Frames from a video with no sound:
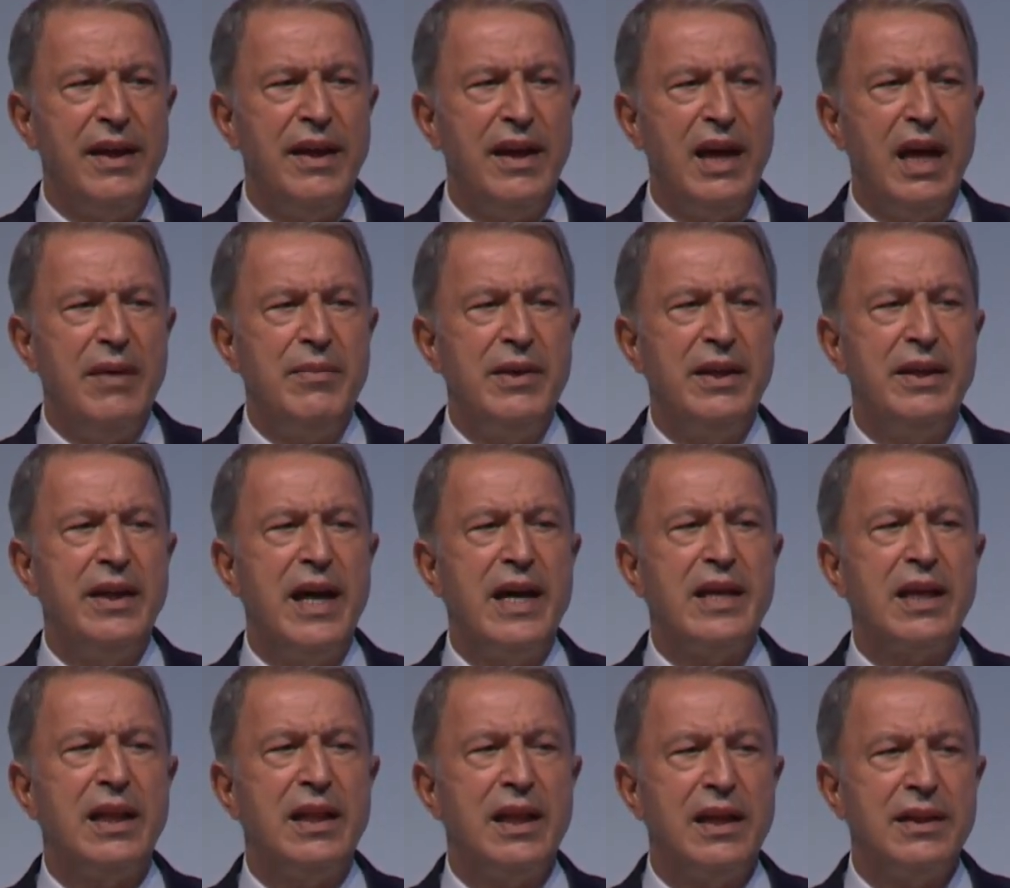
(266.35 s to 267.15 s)
hemen
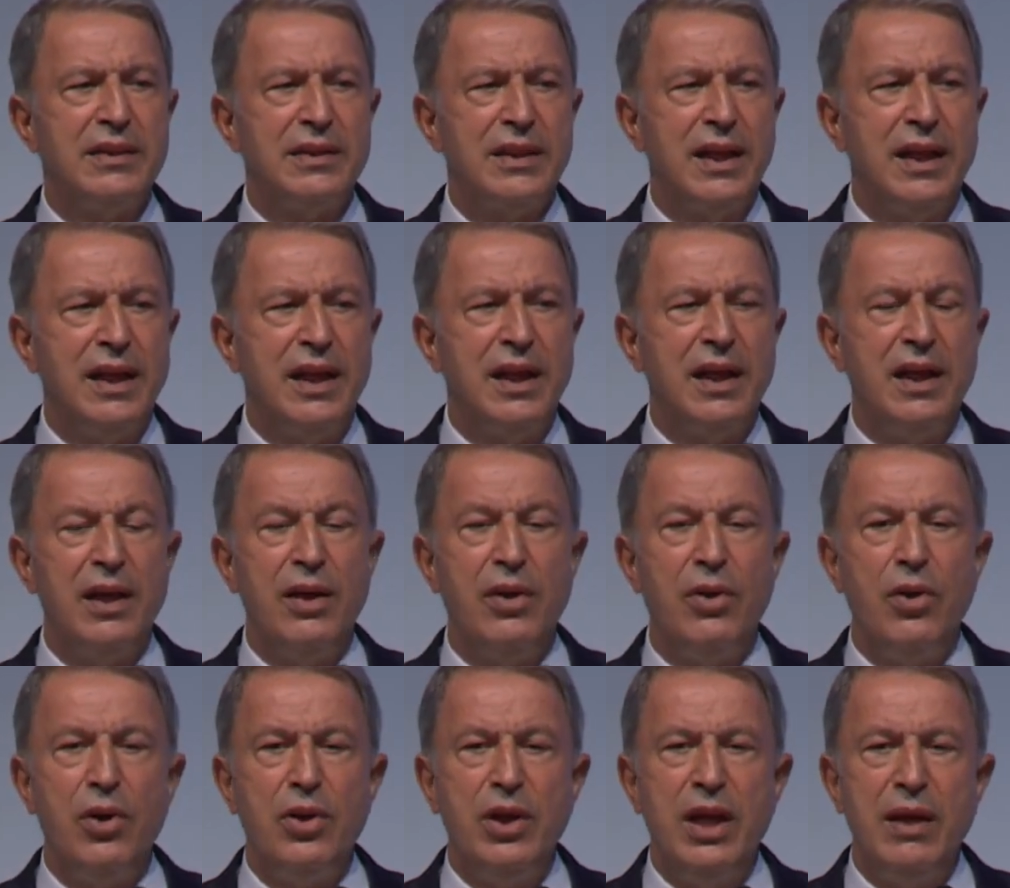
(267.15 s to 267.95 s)
her alanda
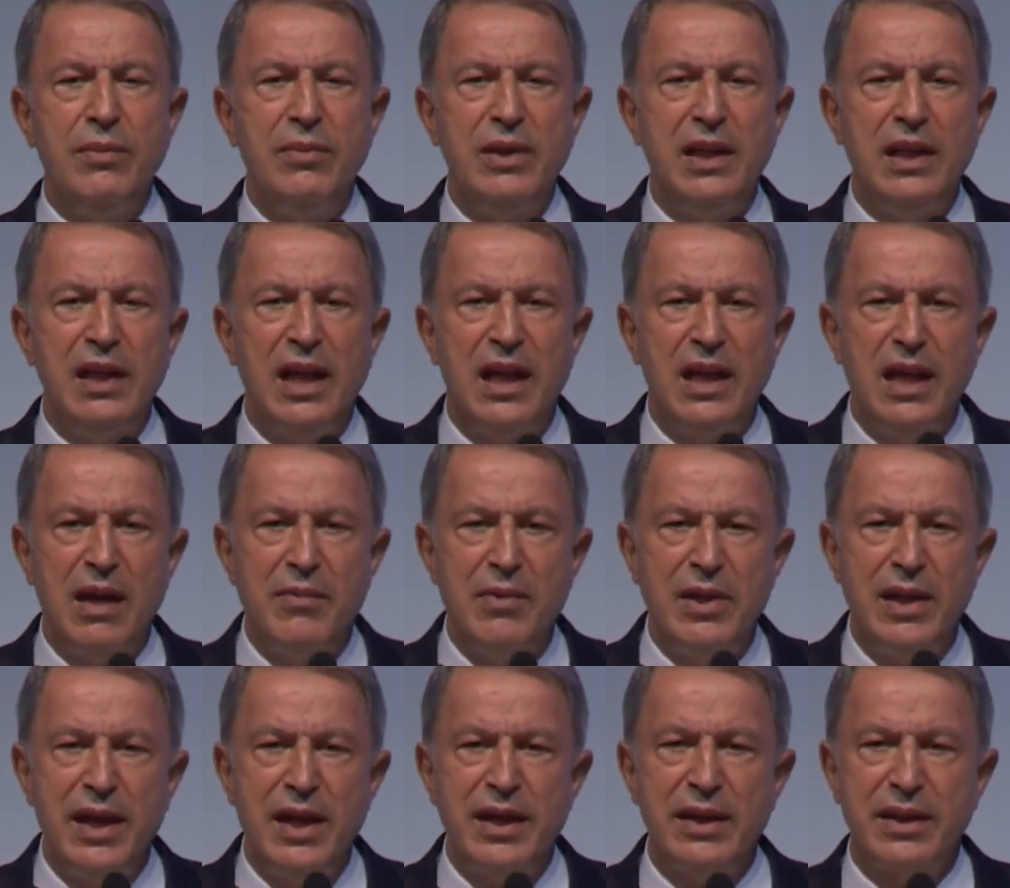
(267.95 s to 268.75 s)
önemli
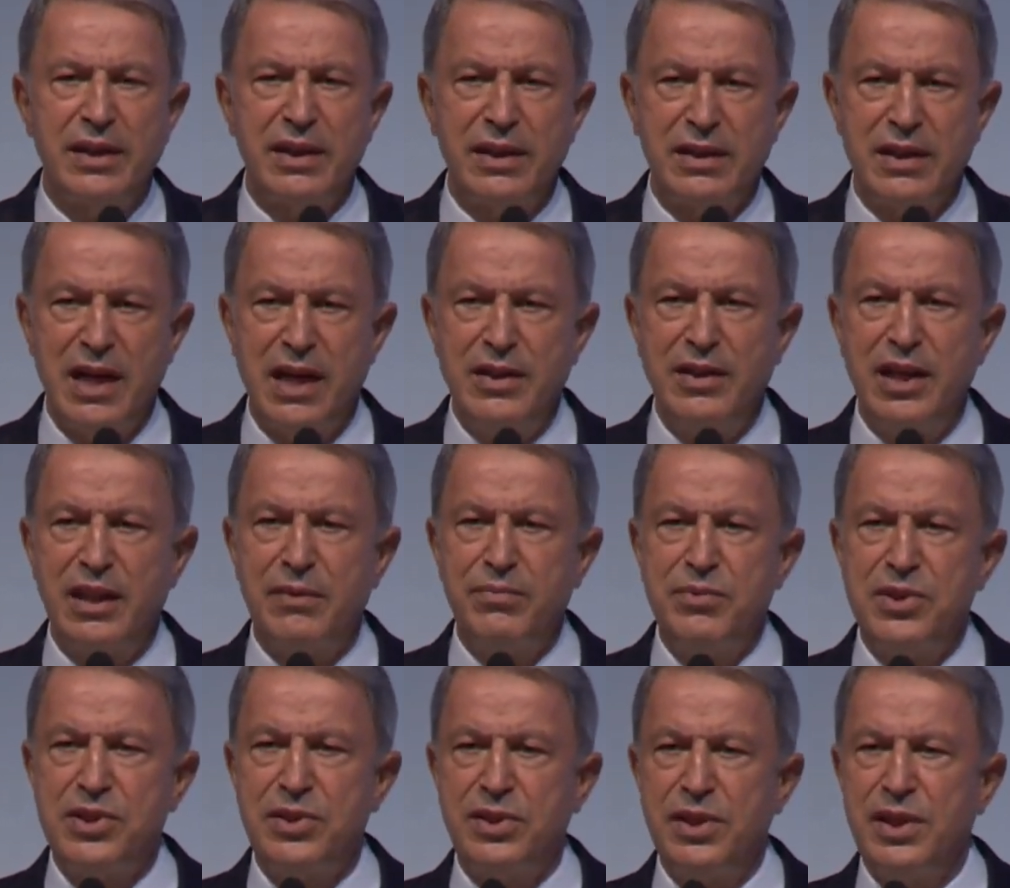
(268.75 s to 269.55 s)
ilerlemeler
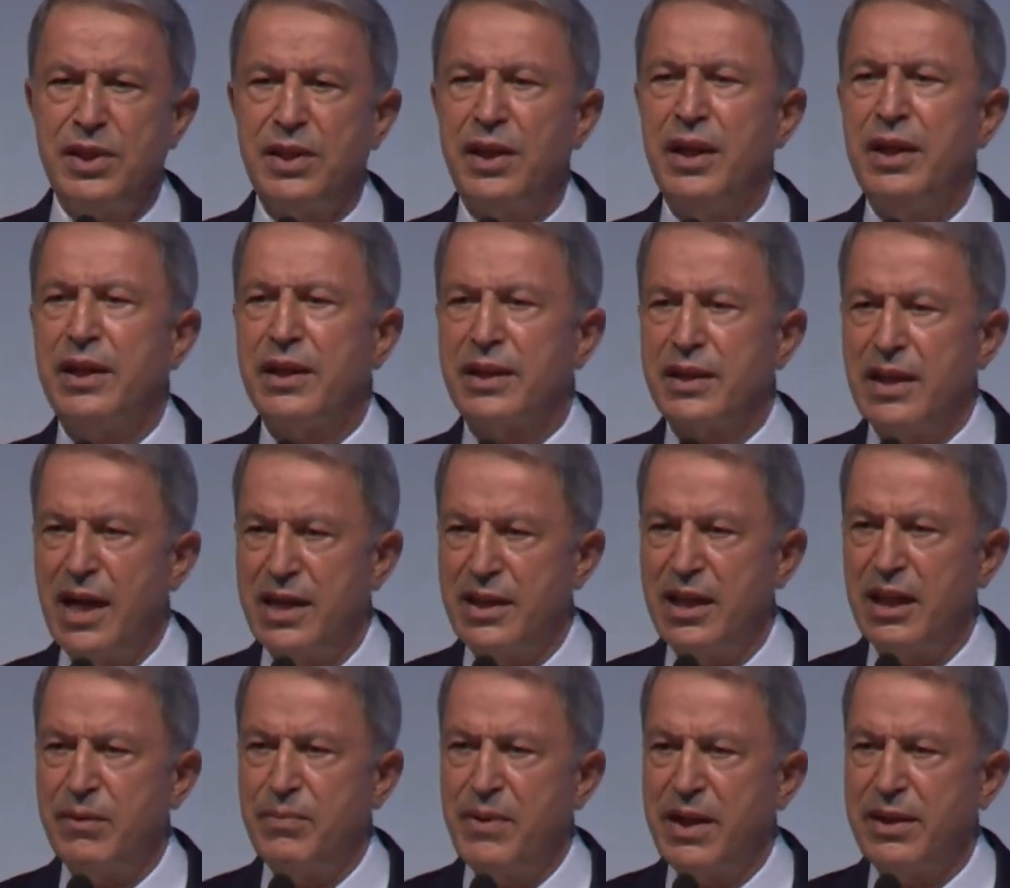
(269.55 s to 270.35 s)
kaydetmiştir,
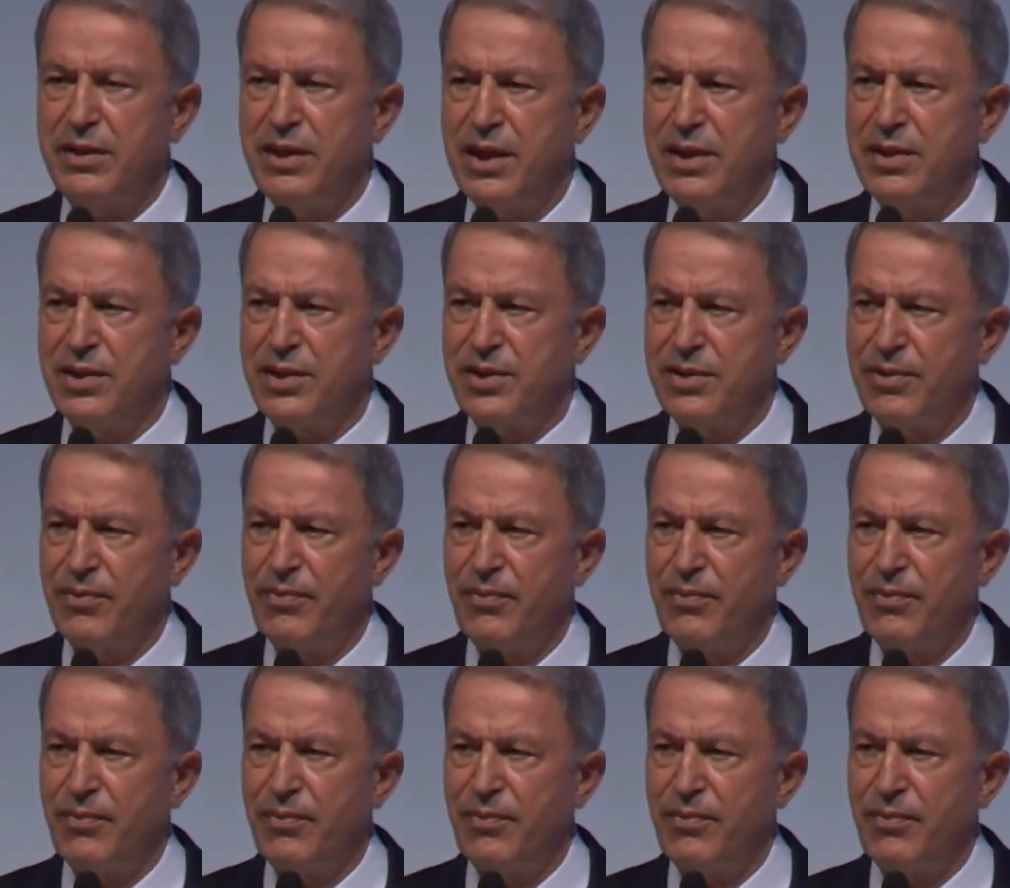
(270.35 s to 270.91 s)
kaydetmektedir.